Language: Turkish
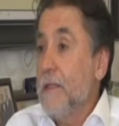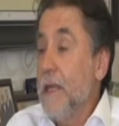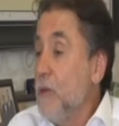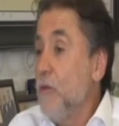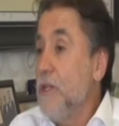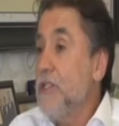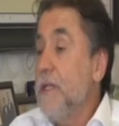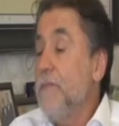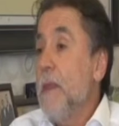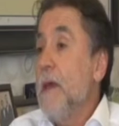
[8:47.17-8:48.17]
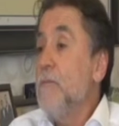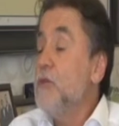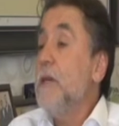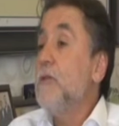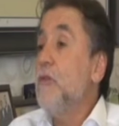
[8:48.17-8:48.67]
Teknoloji bu
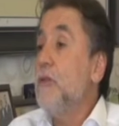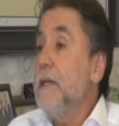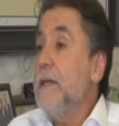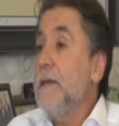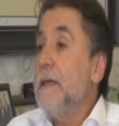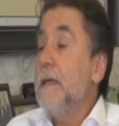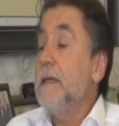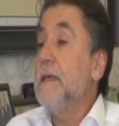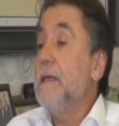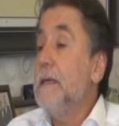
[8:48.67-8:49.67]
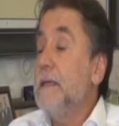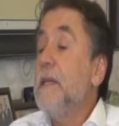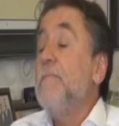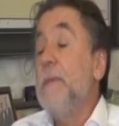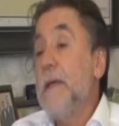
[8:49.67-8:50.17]
sektörde e,
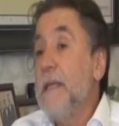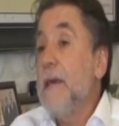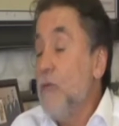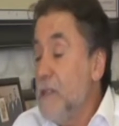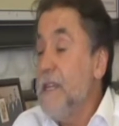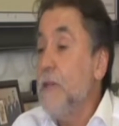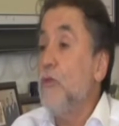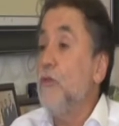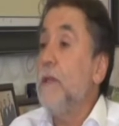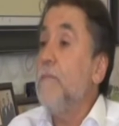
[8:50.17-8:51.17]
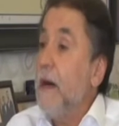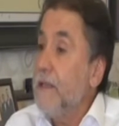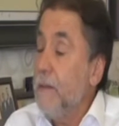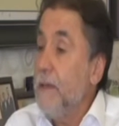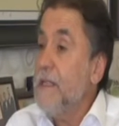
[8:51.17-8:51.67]
şey, e, teknoloji sektöründe
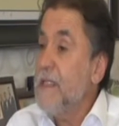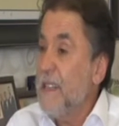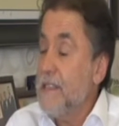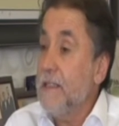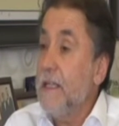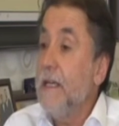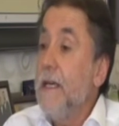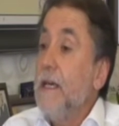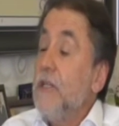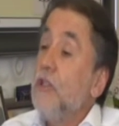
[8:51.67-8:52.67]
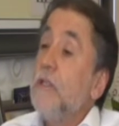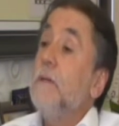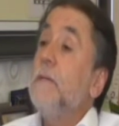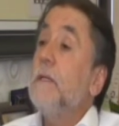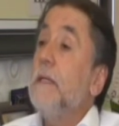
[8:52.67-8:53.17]
pandemi sırasında
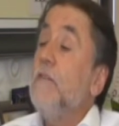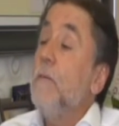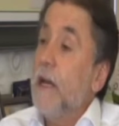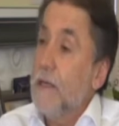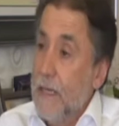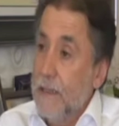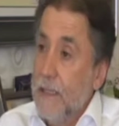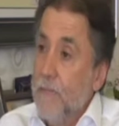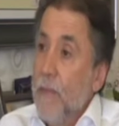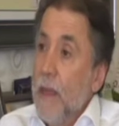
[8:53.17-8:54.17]
ciddi bir ivme kazandı.